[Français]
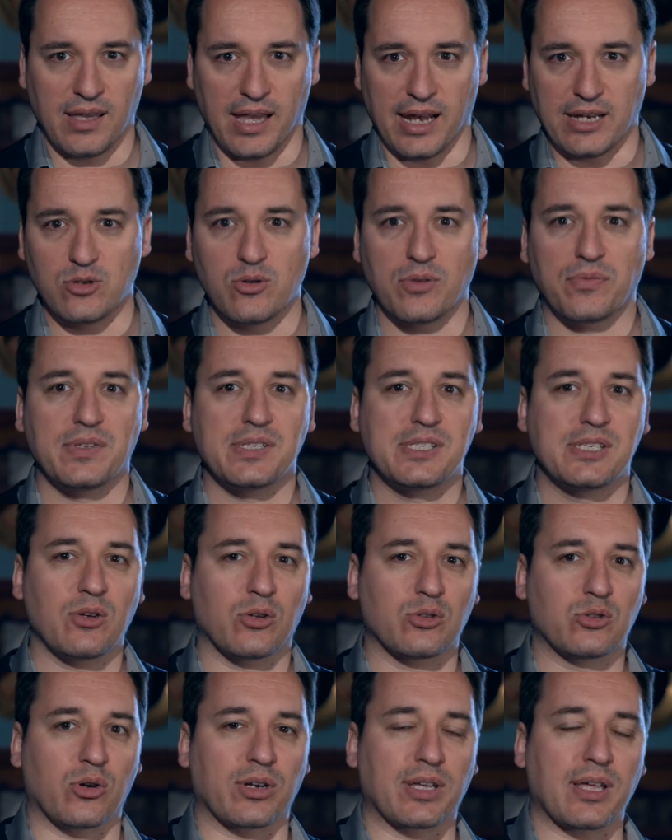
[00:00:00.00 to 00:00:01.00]
Elle y officie
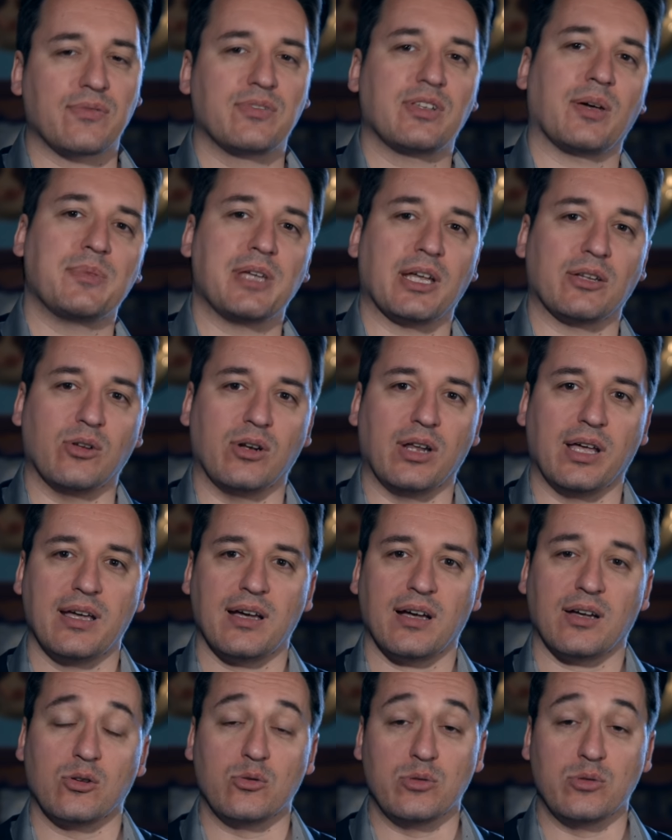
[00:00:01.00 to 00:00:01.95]
en tant qu'infirmière de l'air,